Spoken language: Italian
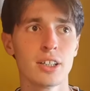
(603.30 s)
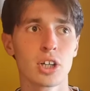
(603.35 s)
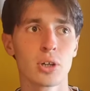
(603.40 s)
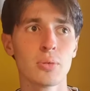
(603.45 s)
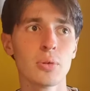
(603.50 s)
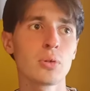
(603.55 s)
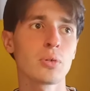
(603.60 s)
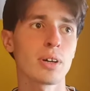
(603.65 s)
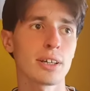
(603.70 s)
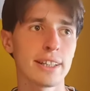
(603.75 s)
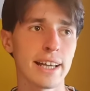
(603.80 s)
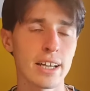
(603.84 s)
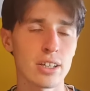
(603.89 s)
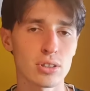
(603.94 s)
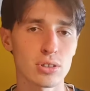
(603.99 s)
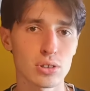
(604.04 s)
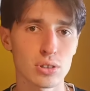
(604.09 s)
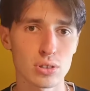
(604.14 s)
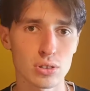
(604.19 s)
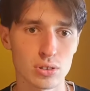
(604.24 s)
comunque
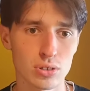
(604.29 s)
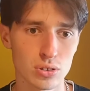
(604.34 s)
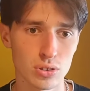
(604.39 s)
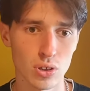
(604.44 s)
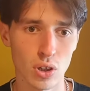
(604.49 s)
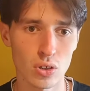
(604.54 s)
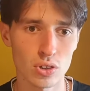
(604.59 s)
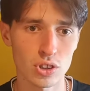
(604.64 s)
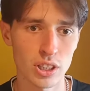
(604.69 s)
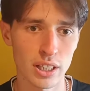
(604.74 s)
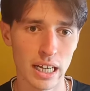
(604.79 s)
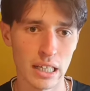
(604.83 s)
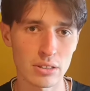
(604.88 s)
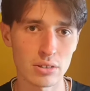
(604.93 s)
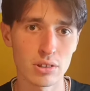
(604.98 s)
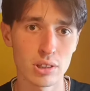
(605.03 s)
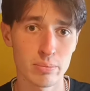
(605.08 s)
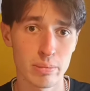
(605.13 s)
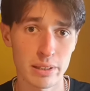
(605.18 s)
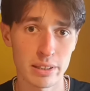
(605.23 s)
adesso sto cercando
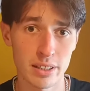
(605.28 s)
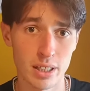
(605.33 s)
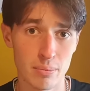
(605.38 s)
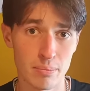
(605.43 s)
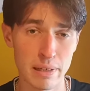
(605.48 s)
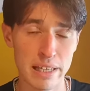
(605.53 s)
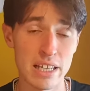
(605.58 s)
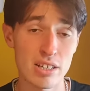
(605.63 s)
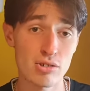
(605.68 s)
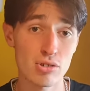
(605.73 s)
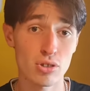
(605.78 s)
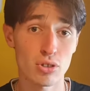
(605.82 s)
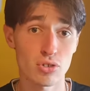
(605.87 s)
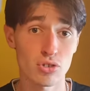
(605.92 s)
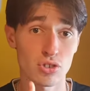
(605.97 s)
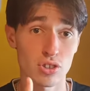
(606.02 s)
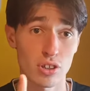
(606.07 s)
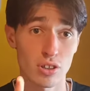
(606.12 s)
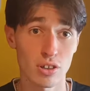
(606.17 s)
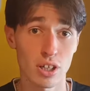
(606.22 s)
di prendere peso,
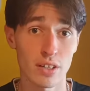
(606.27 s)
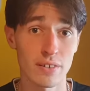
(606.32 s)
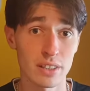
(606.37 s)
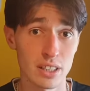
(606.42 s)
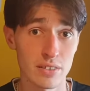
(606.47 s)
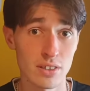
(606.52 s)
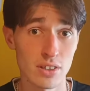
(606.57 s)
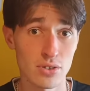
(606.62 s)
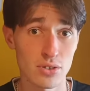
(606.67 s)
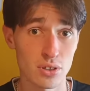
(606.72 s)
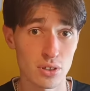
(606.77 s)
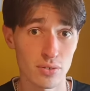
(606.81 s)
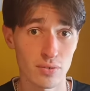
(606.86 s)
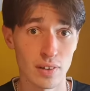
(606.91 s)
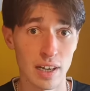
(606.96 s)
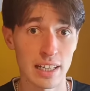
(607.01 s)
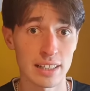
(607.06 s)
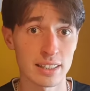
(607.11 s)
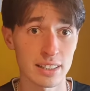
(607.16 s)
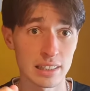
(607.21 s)
se non l'avete visto
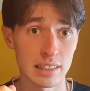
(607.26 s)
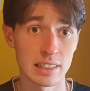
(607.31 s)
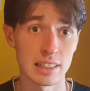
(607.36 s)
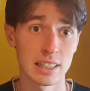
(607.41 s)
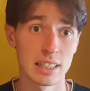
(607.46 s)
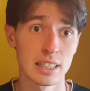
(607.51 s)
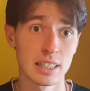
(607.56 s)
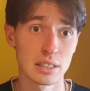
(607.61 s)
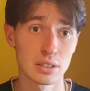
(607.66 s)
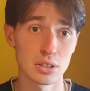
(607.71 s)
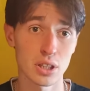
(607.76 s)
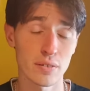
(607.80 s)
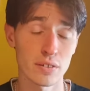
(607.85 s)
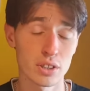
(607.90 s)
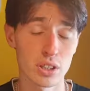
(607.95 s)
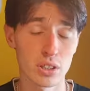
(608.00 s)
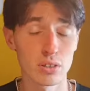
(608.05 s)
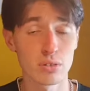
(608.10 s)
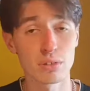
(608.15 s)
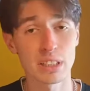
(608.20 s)
infatti sto
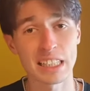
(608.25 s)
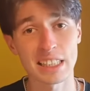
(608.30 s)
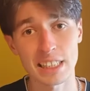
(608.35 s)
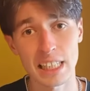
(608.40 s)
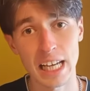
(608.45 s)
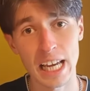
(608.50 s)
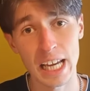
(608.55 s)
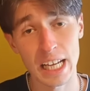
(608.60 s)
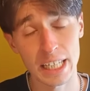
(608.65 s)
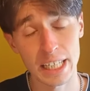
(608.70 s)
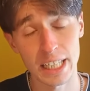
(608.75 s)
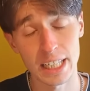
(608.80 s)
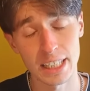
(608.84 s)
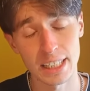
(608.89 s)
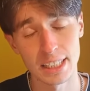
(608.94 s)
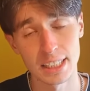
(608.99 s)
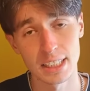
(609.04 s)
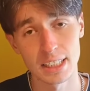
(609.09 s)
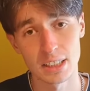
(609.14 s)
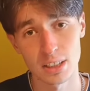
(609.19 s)
facendo una
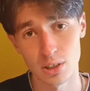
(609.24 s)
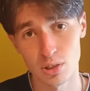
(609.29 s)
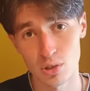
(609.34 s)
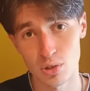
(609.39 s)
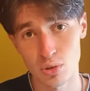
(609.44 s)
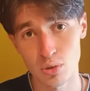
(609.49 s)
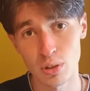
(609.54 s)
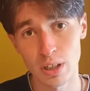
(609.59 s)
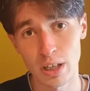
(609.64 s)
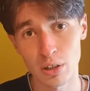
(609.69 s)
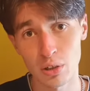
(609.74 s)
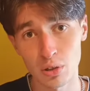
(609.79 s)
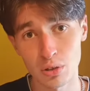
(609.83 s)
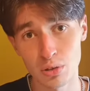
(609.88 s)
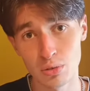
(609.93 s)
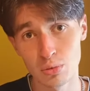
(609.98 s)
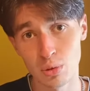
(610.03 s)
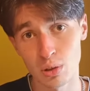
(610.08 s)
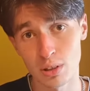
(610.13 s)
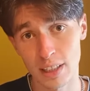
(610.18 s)
serie sulla
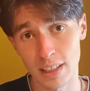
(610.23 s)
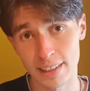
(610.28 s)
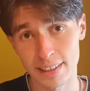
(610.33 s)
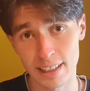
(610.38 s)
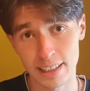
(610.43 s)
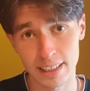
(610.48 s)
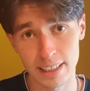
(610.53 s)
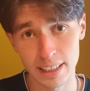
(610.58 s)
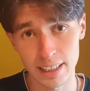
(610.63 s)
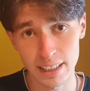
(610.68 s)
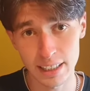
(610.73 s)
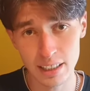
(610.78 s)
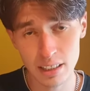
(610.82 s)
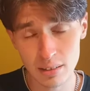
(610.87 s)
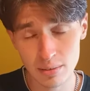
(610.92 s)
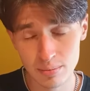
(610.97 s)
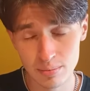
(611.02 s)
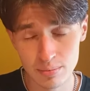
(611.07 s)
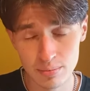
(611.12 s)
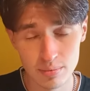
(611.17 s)
road to 80
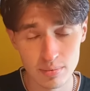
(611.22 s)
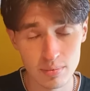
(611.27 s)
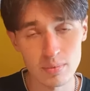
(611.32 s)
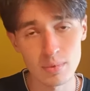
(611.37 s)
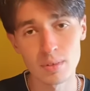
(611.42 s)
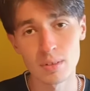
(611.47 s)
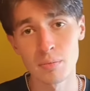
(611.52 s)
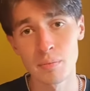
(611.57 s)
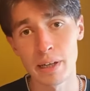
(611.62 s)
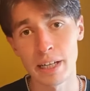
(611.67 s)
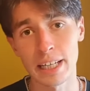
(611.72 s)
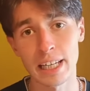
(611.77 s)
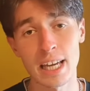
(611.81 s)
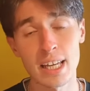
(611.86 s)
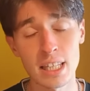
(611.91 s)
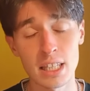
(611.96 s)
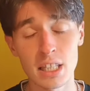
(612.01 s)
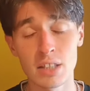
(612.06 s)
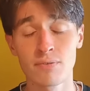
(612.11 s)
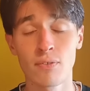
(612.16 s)
kg
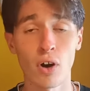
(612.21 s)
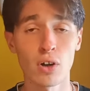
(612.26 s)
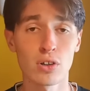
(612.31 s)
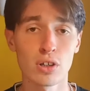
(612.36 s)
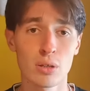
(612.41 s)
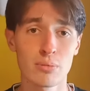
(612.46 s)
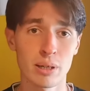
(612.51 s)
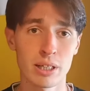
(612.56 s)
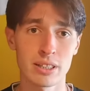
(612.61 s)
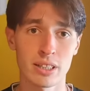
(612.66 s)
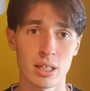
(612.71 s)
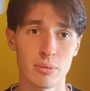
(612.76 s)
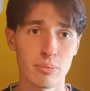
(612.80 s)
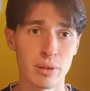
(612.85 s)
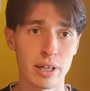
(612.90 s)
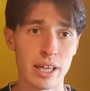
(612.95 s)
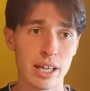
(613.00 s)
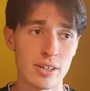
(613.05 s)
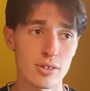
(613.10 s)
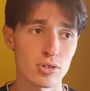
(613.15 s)
perché voglio riprendere
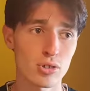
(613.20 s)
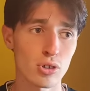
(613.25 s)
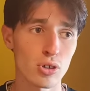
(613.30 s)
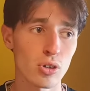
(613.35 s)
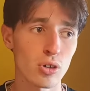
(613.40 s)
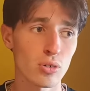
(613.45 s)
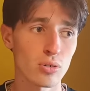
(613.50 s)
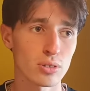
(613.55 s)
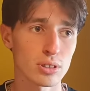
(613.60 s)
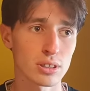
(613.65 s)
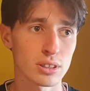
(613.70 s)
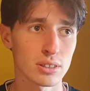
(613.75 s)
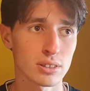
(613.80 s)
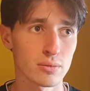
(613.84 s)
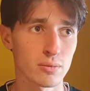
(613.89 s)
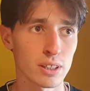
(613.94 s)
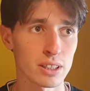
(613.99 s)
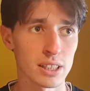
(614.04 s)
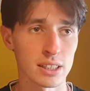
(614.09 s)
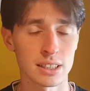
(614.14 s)
peso,
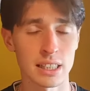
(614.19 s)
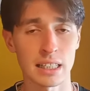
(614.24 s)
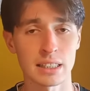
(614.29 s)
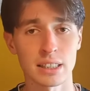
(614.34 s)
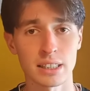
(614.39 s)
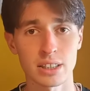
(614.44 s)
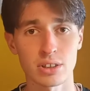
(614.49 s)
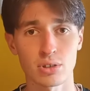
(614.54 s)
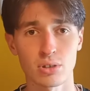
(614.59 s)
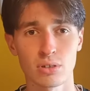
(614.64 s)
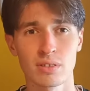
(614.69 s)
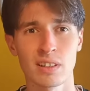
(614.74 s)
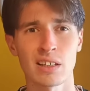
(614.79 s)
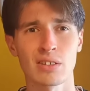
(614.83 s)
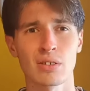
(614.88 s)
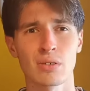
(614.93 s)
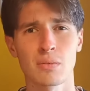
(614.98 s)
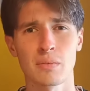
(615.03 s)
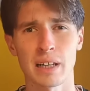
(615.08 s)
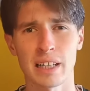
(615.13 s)
quest'estate sono
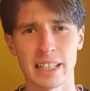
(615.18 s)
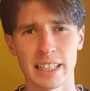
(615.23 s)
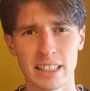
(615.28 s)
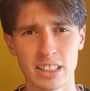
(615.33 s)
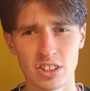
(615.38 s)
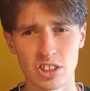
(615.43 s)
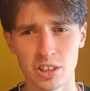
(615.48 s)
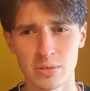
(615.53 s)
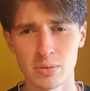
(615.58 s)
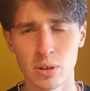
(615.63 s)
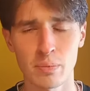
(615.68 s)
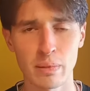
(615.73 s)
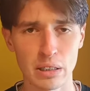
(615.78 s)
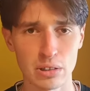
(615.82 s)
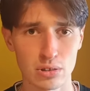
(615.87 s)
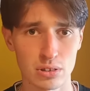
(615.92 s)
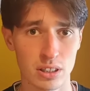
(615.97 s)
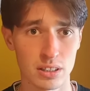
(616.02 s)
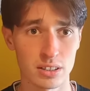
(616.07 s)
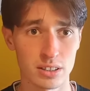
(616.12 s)
andato magrissimo, ho
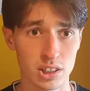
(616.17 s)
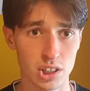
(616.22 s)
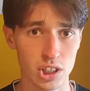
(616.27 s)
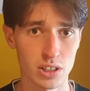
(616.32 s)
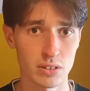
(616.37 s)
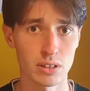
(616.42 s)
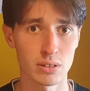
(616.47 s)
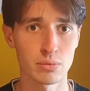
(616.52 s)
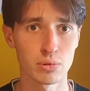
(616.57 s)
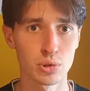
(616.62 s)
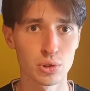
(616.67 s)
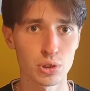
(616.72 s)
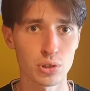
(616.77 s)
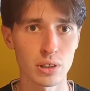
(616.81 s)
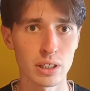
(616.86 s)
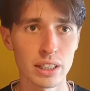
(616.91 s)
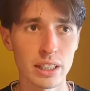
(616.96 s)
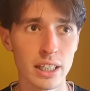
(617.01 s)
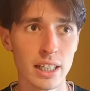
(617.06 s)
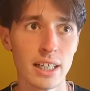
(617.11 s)
perso tantissimi
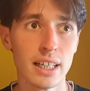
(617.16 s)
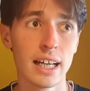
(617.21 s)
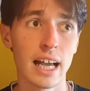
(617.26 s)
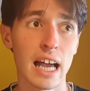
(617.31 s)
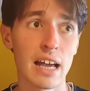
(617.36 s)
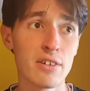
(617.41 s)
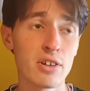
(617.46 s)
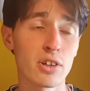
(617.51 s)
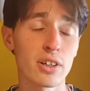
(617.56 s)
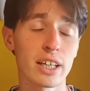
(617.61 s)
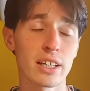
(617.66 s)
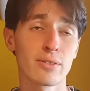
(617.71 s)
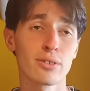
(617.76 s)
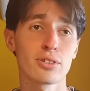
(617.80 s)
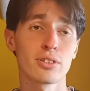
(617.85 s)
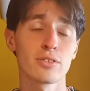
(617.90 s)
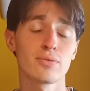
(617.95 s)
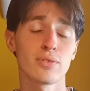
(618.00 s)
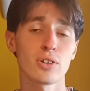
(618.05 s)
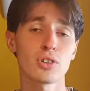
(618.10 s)
muscoli, è vero che
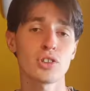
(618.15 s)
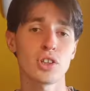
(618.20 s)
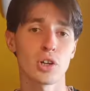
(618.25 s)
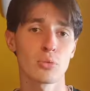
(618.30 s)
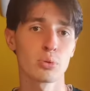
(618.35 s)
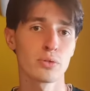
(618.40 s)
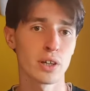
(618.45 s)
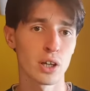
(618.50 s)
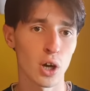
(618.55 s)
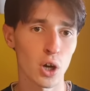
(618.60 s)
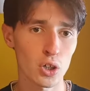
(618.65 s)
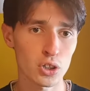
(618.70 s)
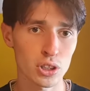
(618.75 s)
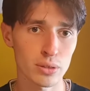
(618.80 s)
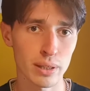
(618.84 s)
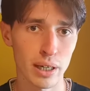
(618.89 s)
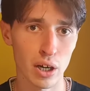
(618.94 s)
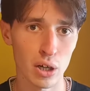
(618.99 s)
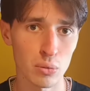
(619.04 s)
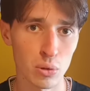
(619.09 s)
forse ero più veloce
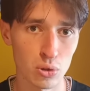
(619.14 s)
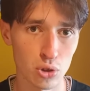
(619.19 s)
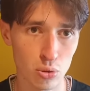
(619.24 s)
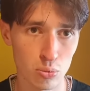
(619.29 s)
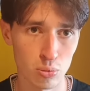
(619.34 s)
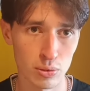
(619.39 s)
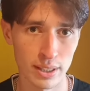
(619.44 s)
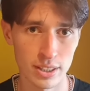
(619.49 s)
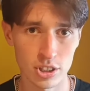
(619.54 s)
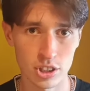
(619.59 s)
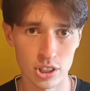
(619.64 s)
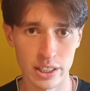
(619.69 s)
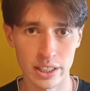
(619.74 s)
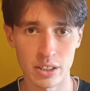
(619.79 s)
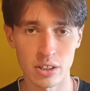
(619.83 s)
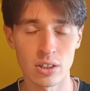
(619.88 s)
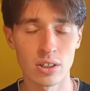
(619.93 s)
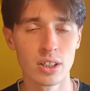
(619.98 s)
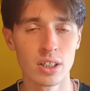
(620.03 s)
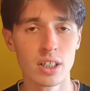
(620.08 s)
perché ero molto più
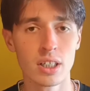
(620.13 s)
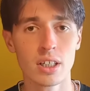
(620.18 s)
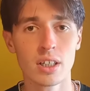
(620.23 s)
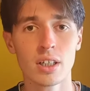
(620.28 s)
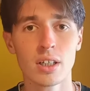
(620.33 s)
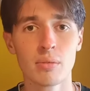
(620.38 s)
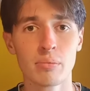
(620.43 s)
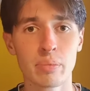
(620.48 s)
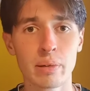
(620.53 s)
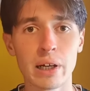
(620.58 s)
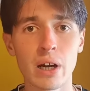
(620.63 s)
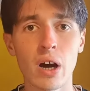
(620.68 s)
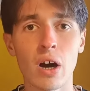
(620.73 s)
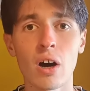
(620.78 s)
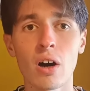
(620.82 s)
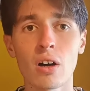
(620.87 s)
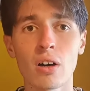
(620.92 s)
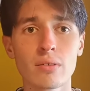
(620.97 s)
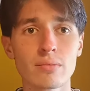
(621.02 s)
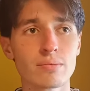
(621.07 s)
leggero,
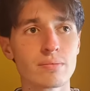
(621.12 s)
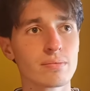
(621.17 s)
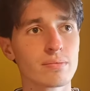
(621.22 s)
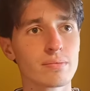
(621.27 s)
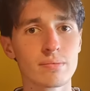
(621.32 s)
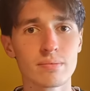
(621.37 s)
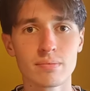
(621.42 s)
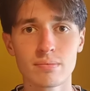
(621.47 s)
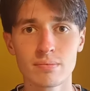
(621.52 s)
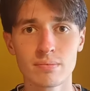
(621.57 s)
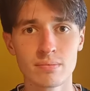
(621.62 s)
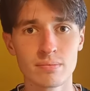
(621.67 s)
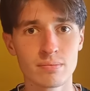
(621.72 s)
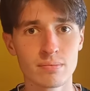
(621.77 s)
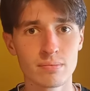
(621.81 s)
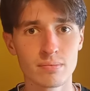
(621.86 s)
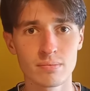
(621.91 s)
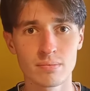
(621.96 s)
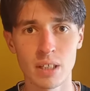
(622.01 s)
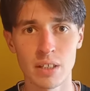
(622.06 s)
però
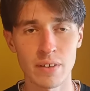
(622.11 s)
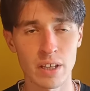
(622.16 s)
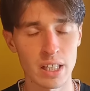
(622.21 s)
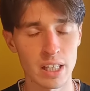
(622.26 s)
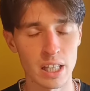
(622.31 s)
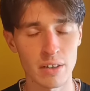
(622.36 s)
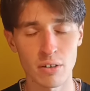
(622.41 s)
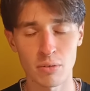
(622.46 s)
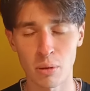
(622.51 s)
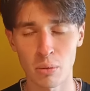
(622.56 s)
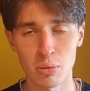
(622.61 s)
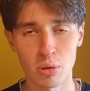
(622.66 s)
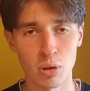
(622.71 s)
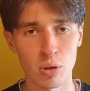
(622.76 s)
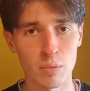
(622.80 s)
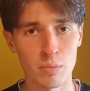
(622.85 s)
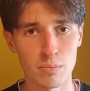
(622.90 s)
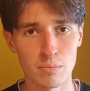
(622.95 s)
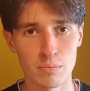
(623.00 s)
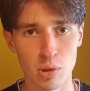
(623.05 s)
mm, mi vedevo
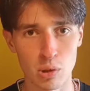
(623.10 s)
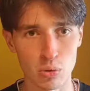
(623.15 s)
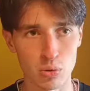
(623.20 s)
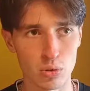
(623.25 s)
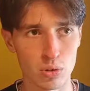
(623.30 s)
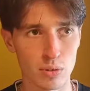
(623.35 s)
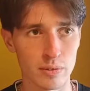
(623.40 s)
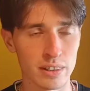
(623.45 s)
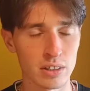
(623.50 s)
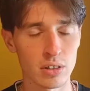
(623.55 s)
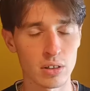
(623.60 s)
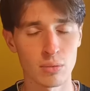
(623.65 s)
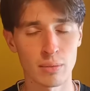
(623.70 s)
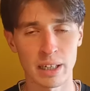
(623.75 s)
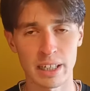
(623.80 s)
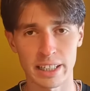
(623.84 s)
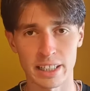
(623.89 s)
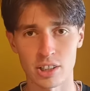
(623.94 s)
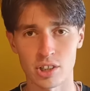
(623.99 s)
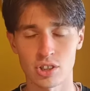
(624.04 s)
proprio brutto, mi vedevo
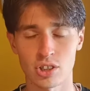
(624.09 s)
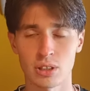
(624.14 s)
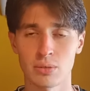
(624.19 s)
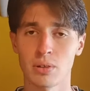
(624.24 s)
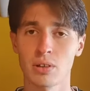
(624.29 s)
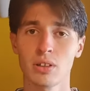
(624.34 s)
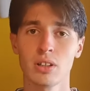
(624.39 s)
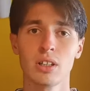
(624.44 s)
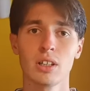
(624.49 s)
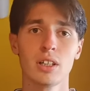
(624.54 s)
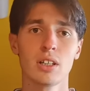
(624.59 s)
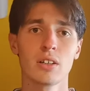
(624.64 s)
magrissimo.